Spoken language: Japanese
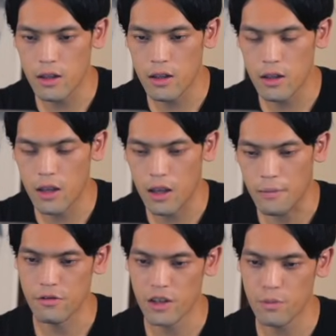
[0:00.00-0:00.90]
でね
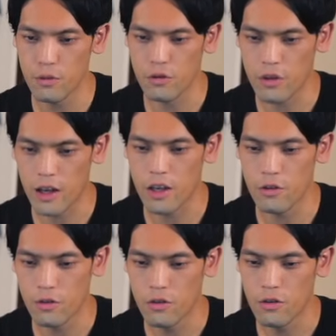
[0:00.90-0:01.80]
3ポート対
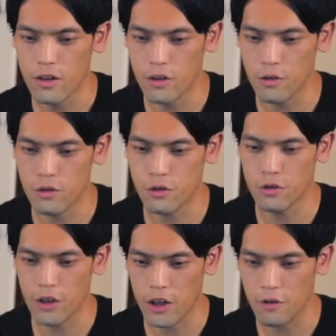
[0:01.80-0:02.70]
応で
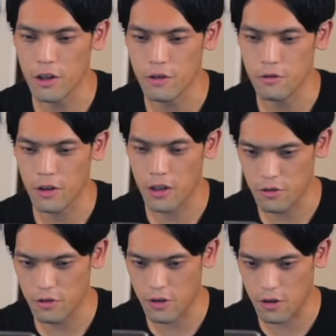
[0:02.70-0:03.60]
67W なんで
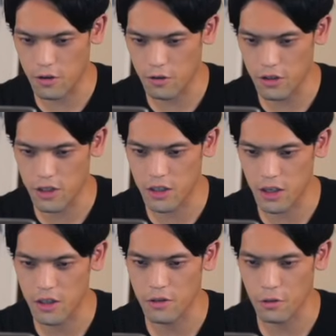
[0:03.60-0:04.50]
すっごいちっ
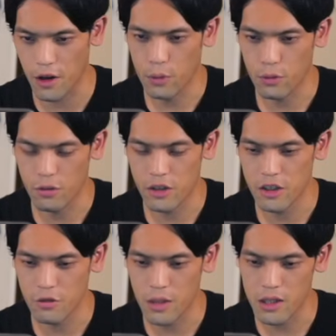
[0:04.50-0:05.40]
ちゃいんですよこれポートに
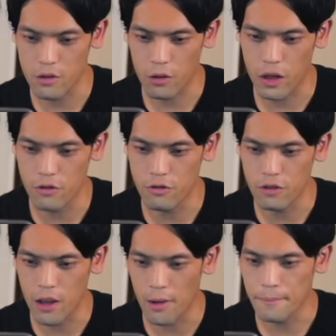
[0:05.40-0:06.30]
忍ばせておける
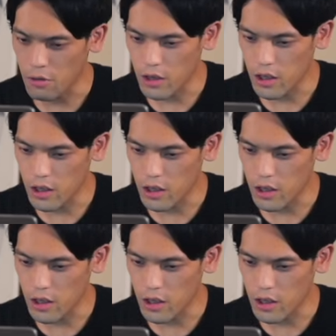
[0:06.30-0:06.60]
んでこれ